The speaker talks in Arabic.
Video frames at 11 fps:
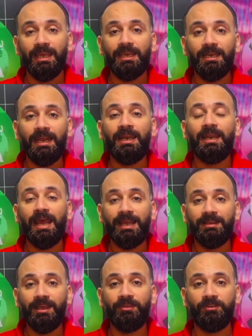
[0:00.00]
خلال
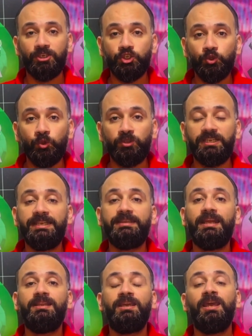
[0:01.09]
احداث الشوط
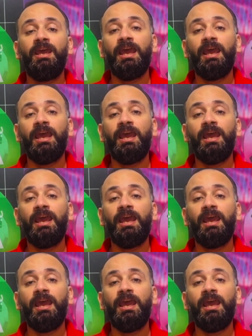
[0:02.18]
الثاني